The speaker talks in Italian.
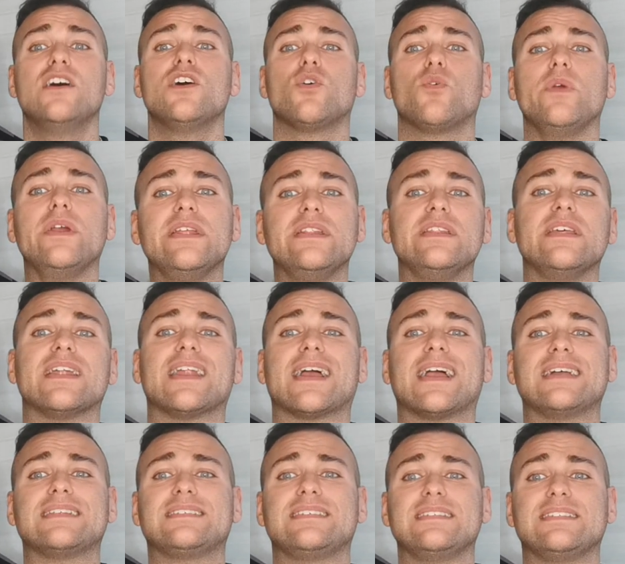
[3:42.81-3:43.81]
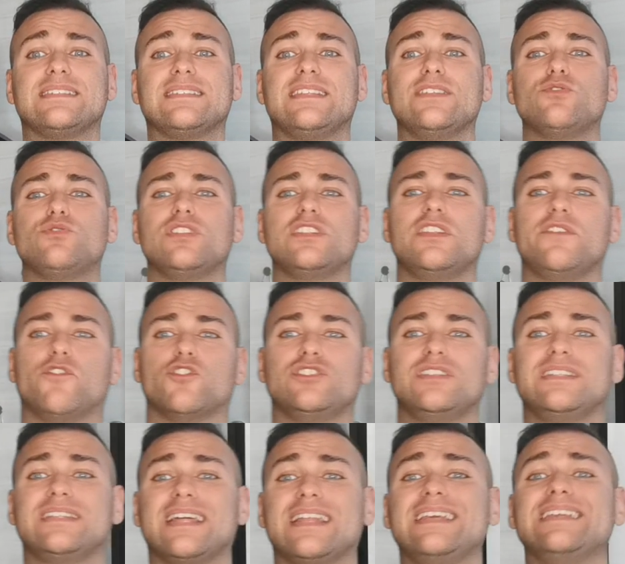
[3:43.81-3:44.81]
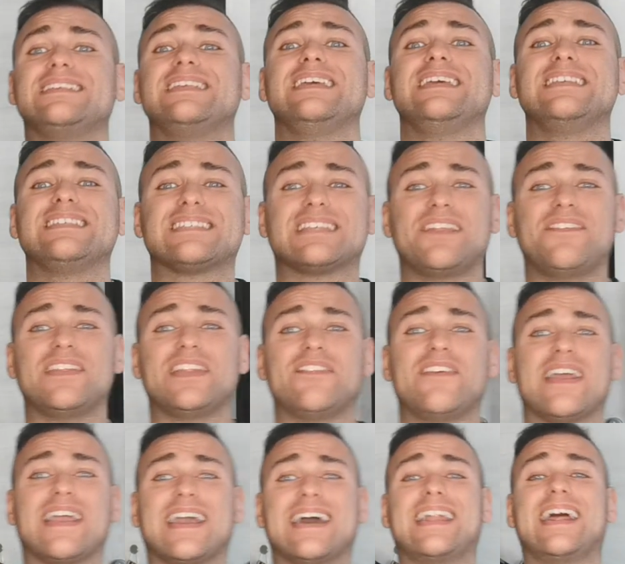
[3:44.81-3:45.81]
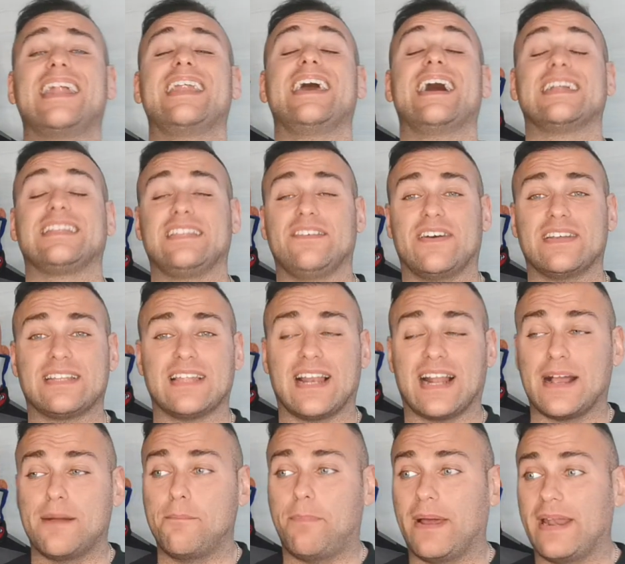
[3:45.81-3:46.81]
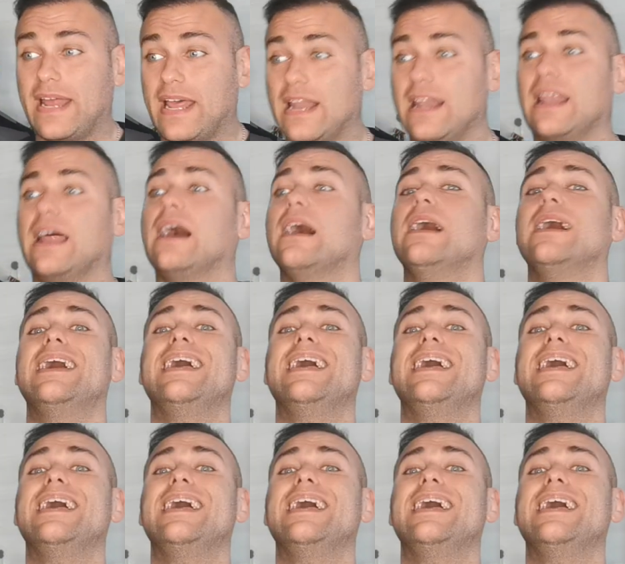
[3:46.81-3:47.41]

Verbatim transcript: Quindi ragazzi, tutti i tifosi interisti, iscrivetevi al canale, attivate la campanella.